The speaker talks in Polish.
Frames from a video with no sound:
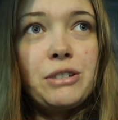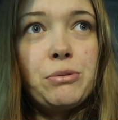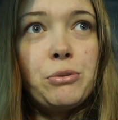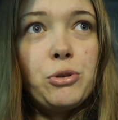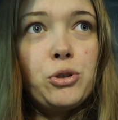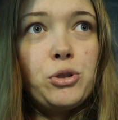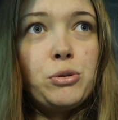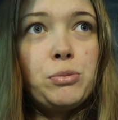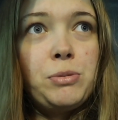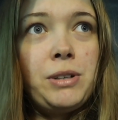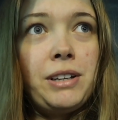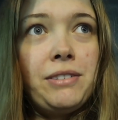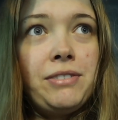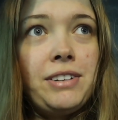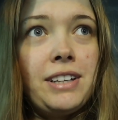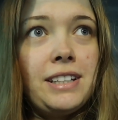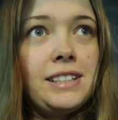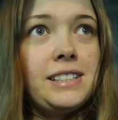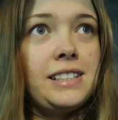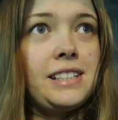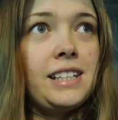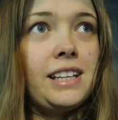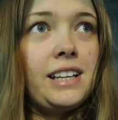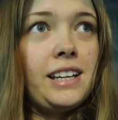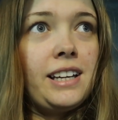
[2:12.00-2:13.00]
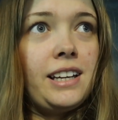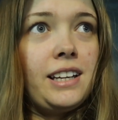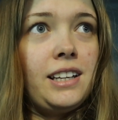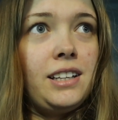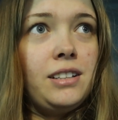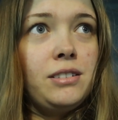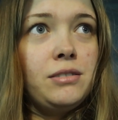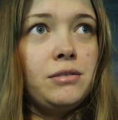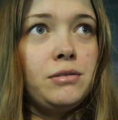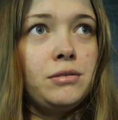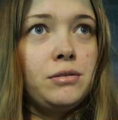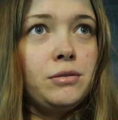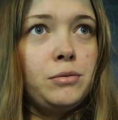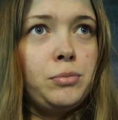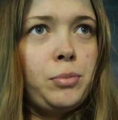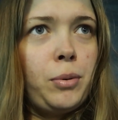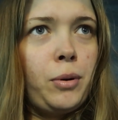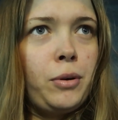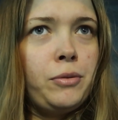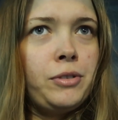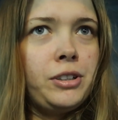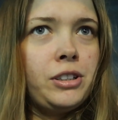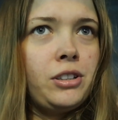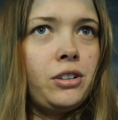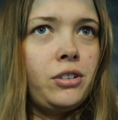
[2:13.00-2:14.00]
Jesteśmy już mniej więcej w
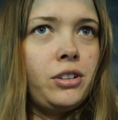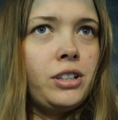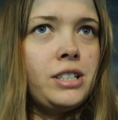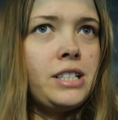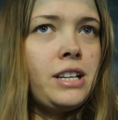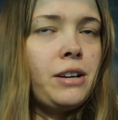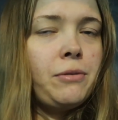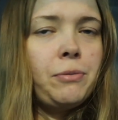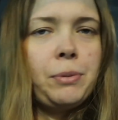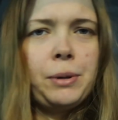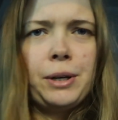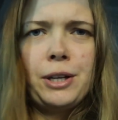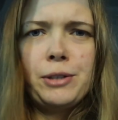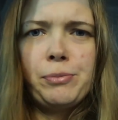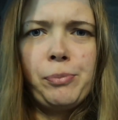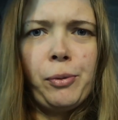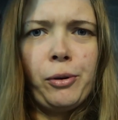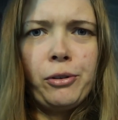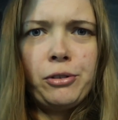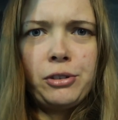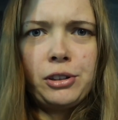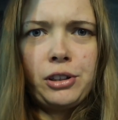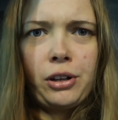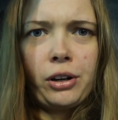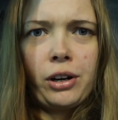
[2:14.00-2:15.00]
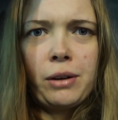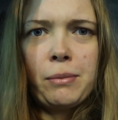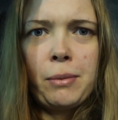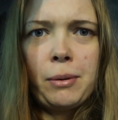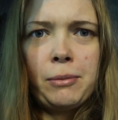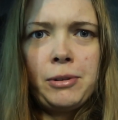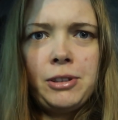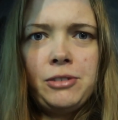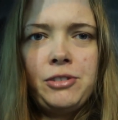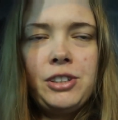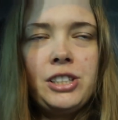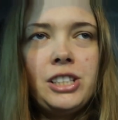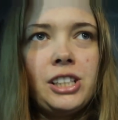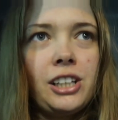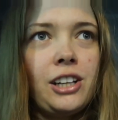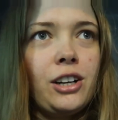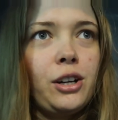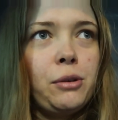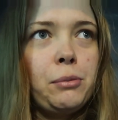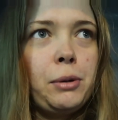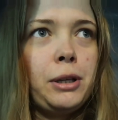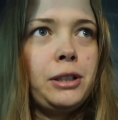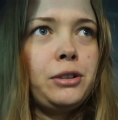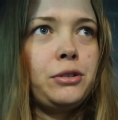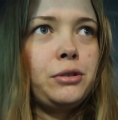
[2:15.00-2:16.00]
połowie drogi, nie, ponad połowie drogi. Mamy 200
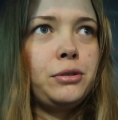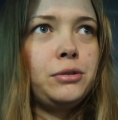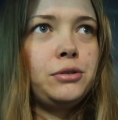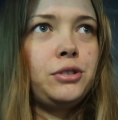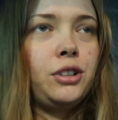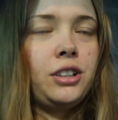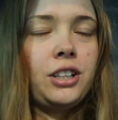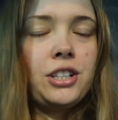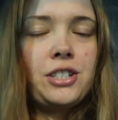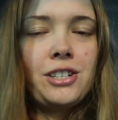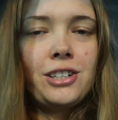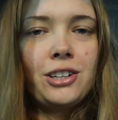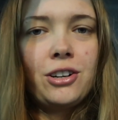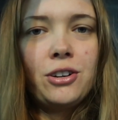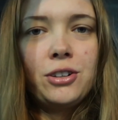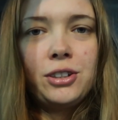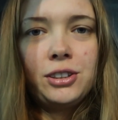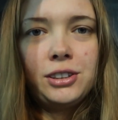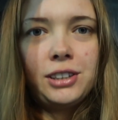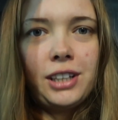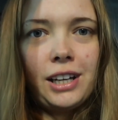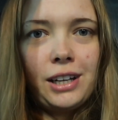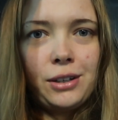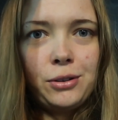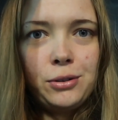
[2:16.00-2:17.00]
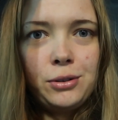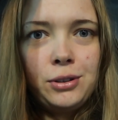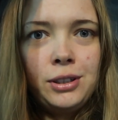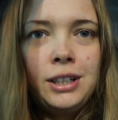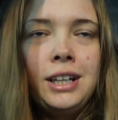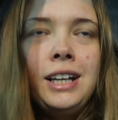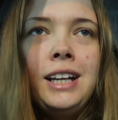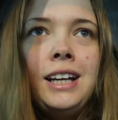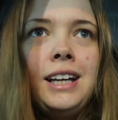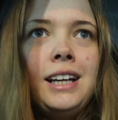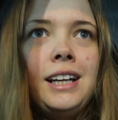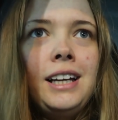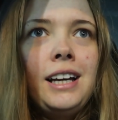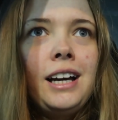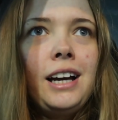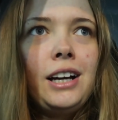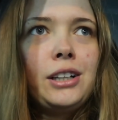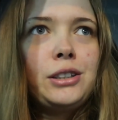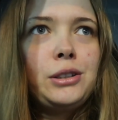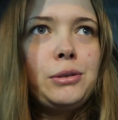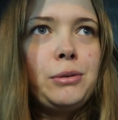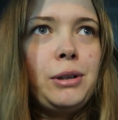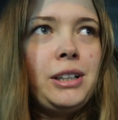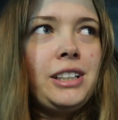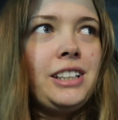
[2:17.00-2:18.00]
km do naszego hotelu.
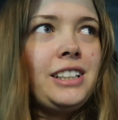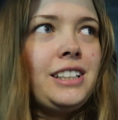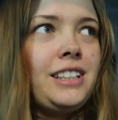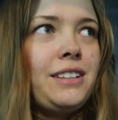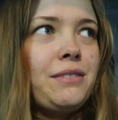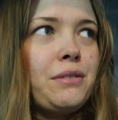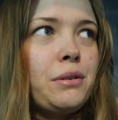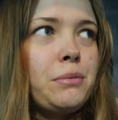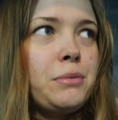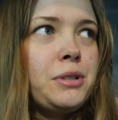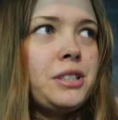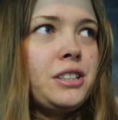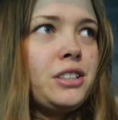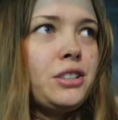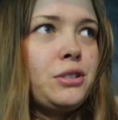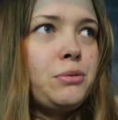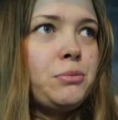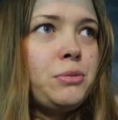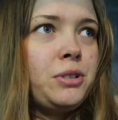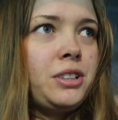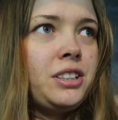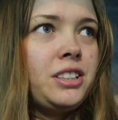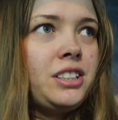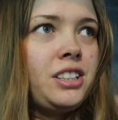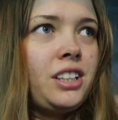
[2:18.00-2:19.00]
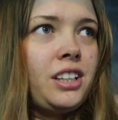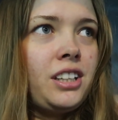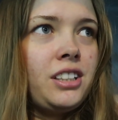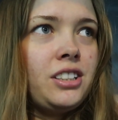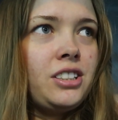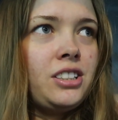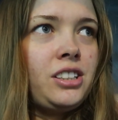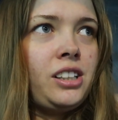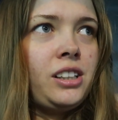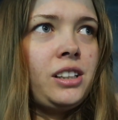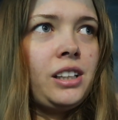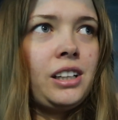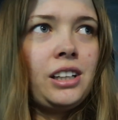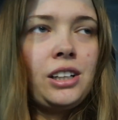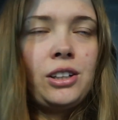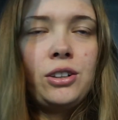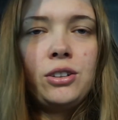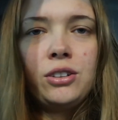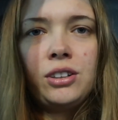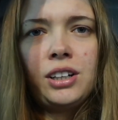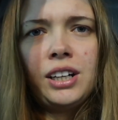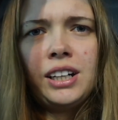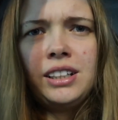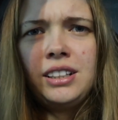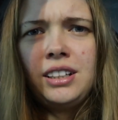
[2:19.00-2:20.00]
Aktualnie, nie wiem, jesteśmy gdzieś
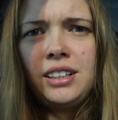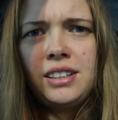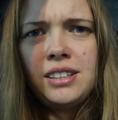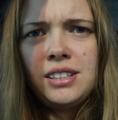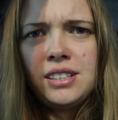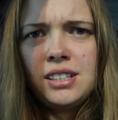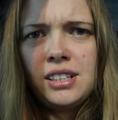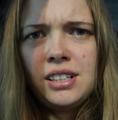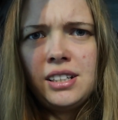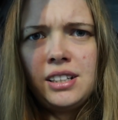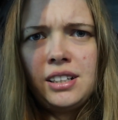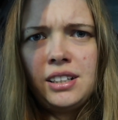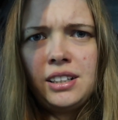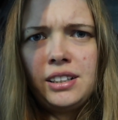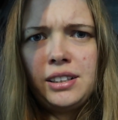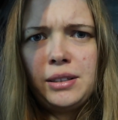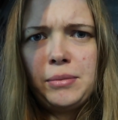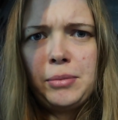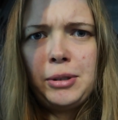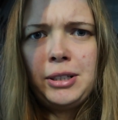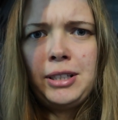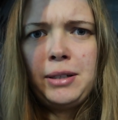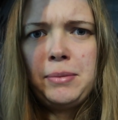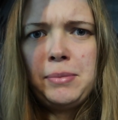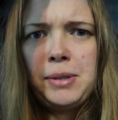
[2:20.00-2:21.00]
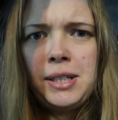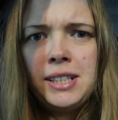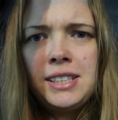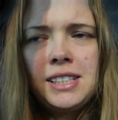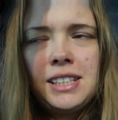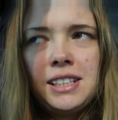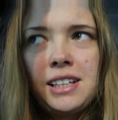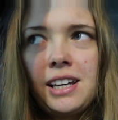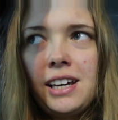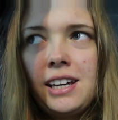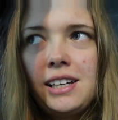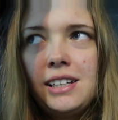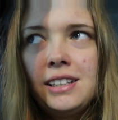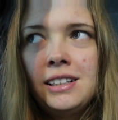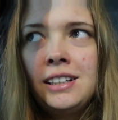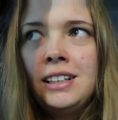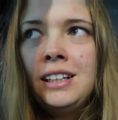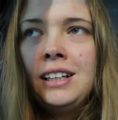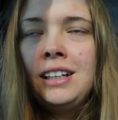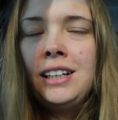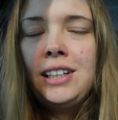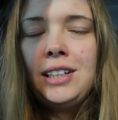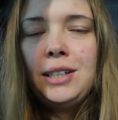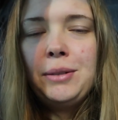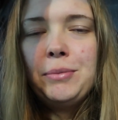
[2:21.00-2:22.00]
niedaleko granicy chyba niemieckiej
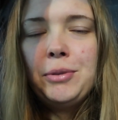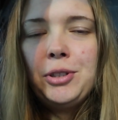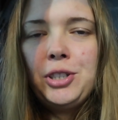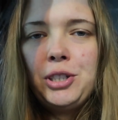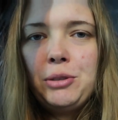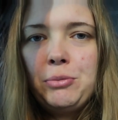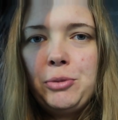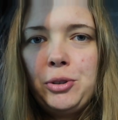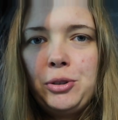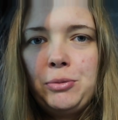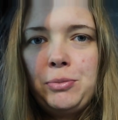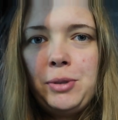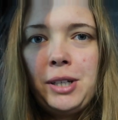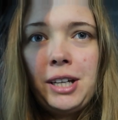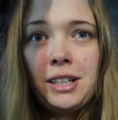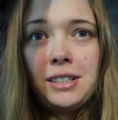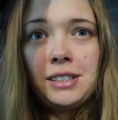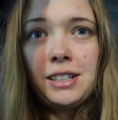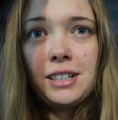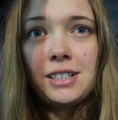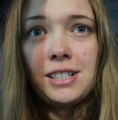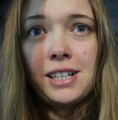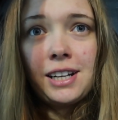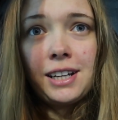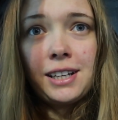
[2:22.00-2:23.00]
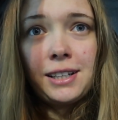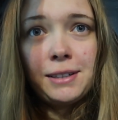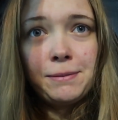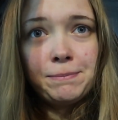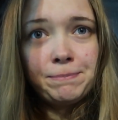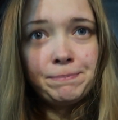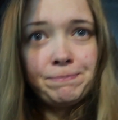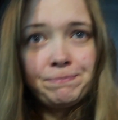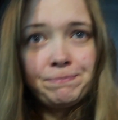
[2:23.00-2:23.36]
i będziemy odbijać na Czechy.